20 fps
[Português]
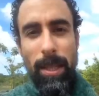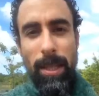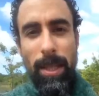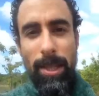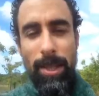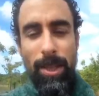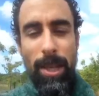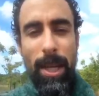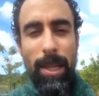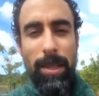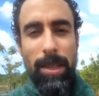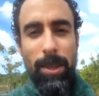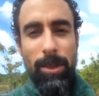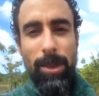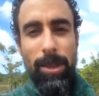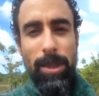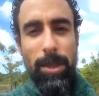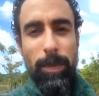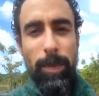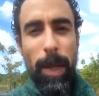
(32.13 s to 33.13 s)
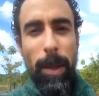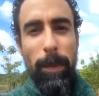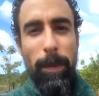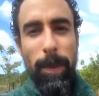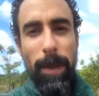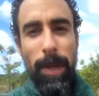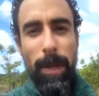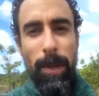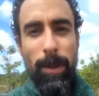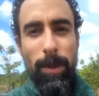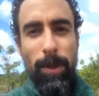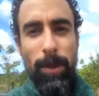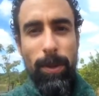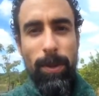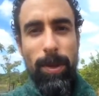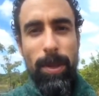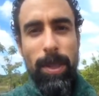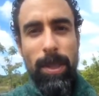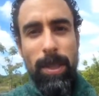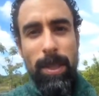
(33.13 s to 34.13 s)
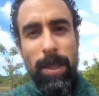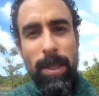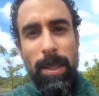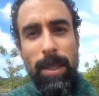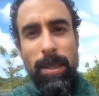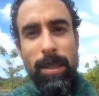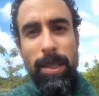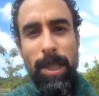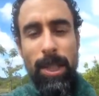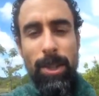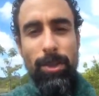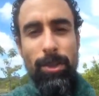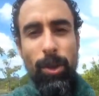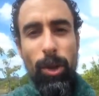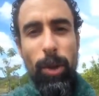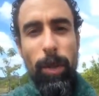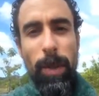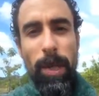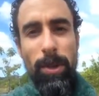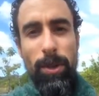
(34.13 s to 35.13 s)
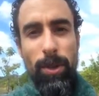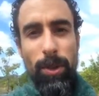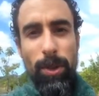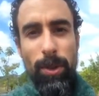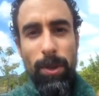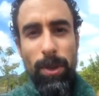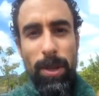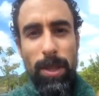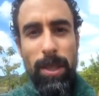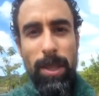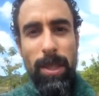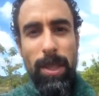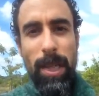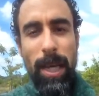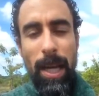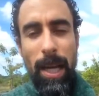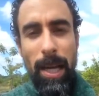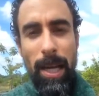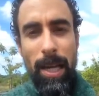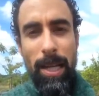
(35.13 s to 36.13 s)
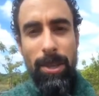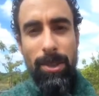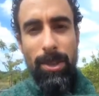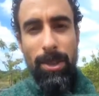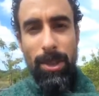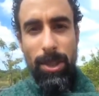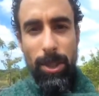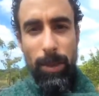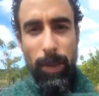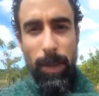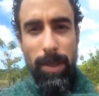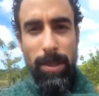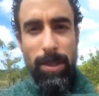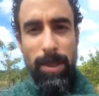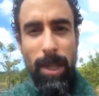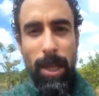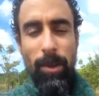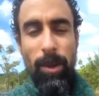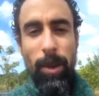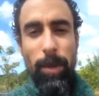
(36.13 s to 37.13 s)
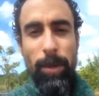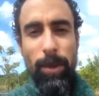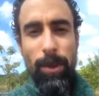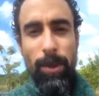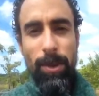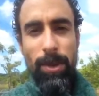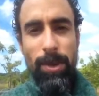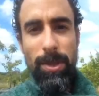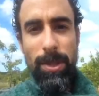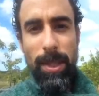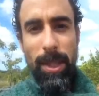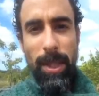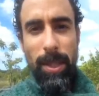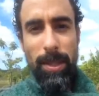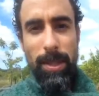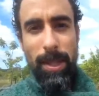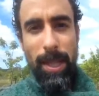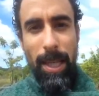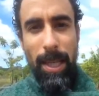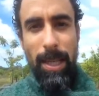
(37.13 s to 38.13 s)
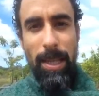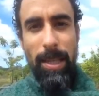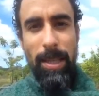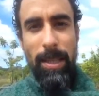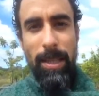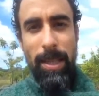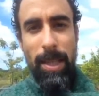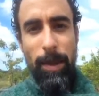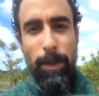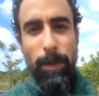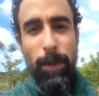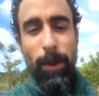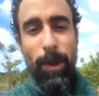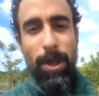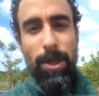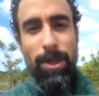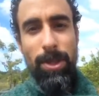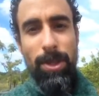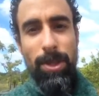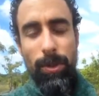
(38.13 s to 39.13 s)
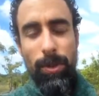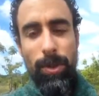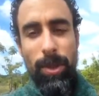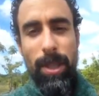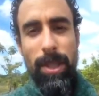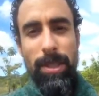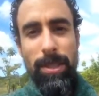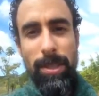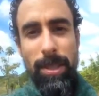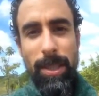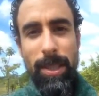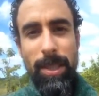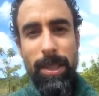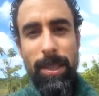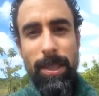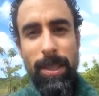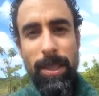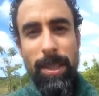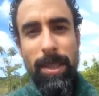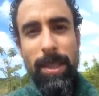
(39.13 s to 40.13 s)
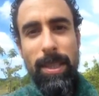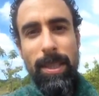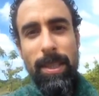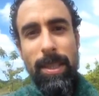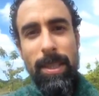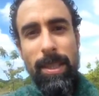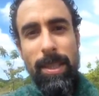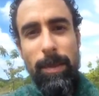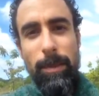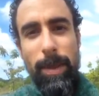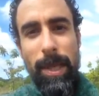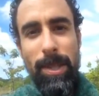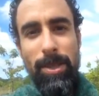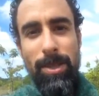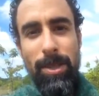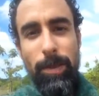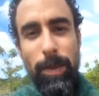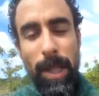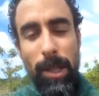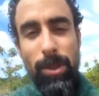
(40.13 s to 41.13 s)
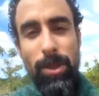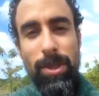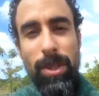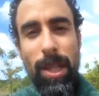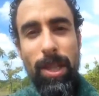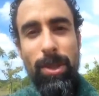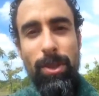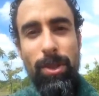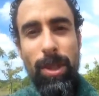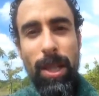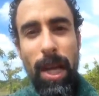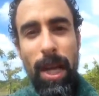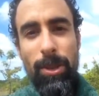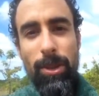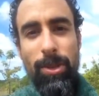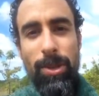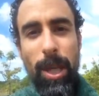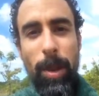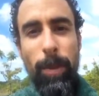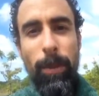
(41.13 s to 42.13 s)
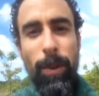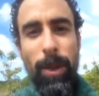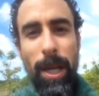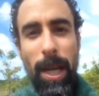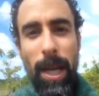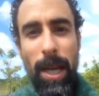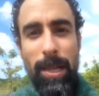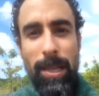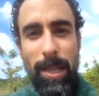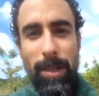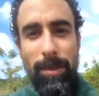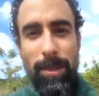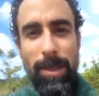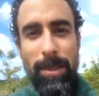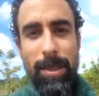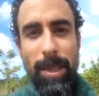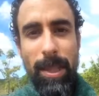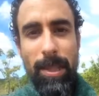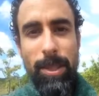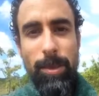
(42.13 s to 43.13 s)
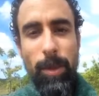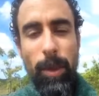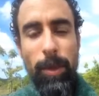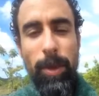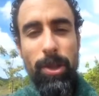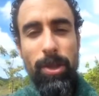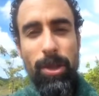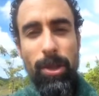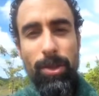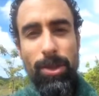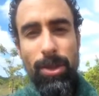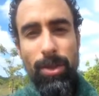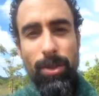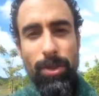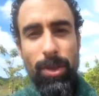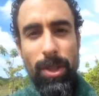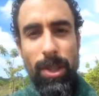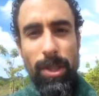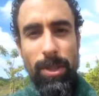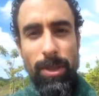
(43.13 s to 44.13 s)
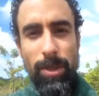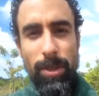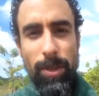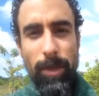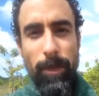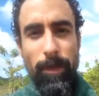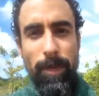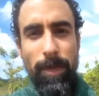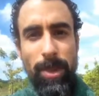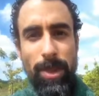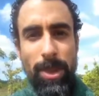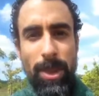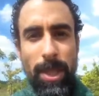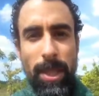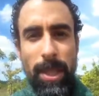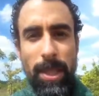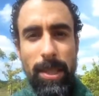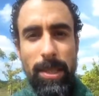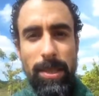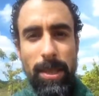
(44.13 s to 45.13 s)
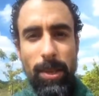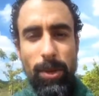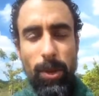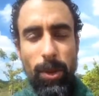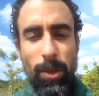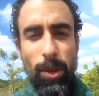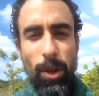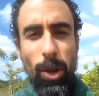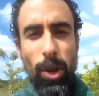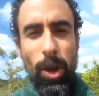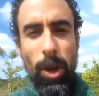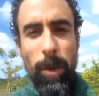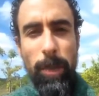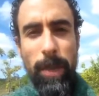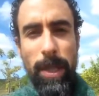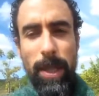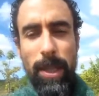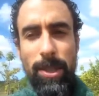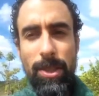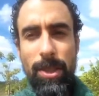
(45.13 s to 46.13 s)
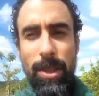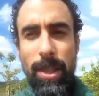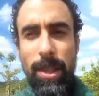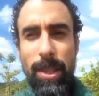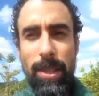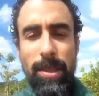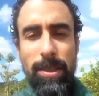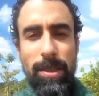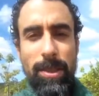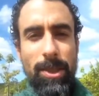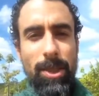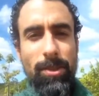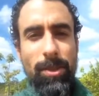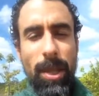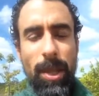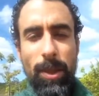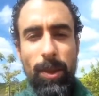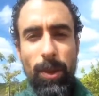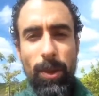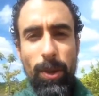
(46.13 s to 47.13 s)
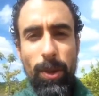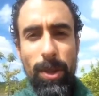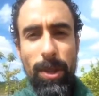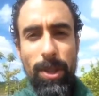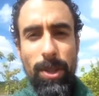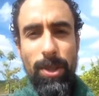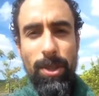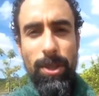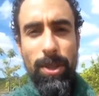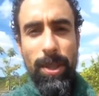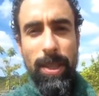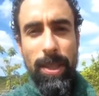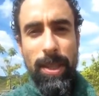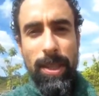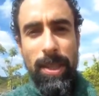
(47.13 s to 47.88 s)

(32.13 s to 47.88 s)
resgatando esse papel transformador que a arte, em especial a música, tem e pode oferecer para nos ajudar, nos apoiar a atravessar esse momento tão difícil de crise econômica, de crise de valores.